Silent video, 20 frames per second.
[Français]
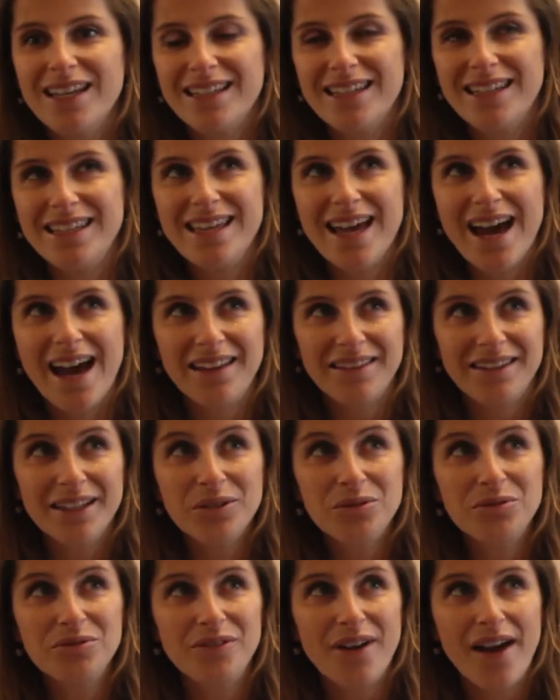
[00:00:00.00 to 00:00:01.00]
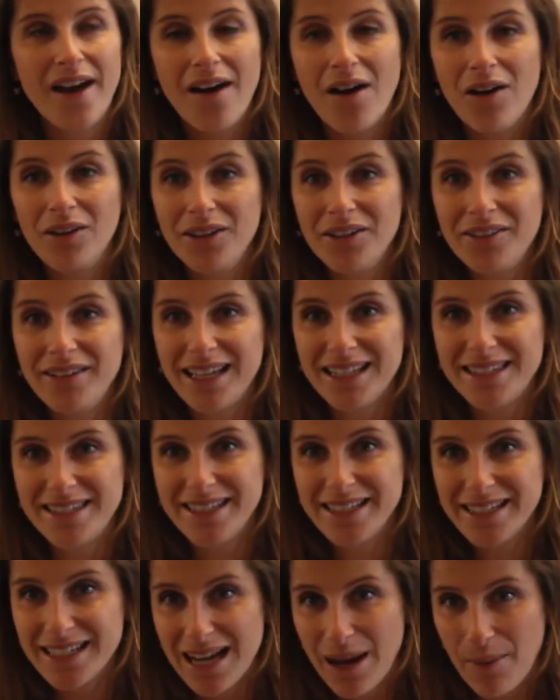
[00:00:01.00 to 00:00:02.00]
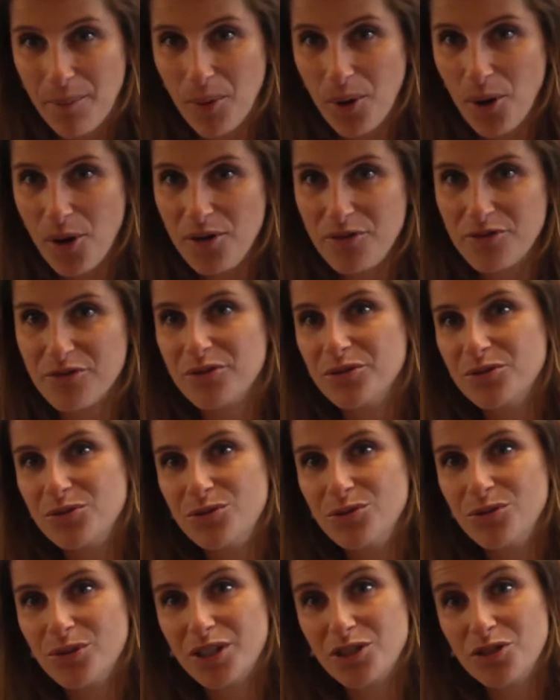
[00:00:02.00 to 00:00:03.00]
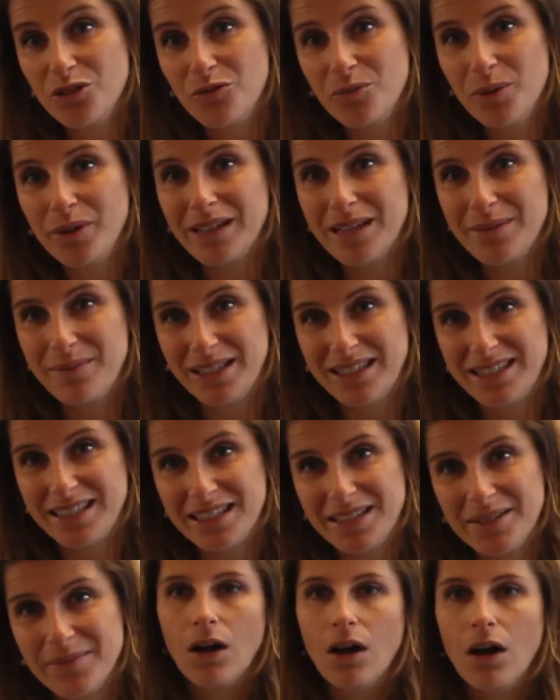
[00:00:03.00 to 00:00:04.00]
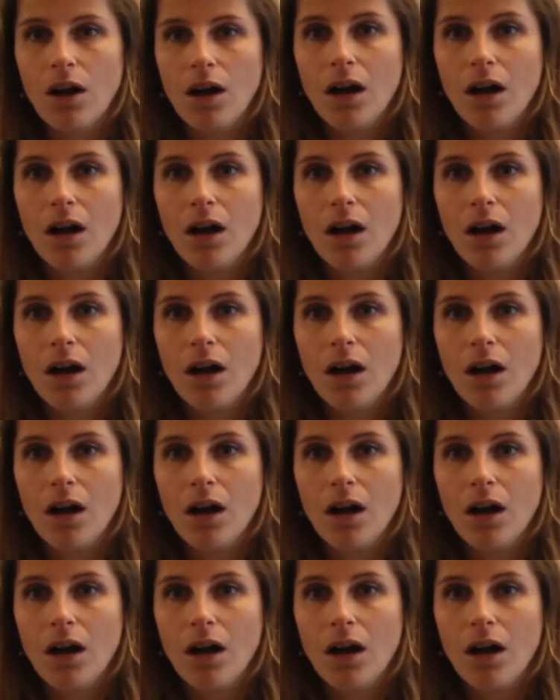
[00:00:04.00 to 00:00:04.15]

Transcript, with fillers: qui a découvert en Antarctique la preuve du réchauffement climatique.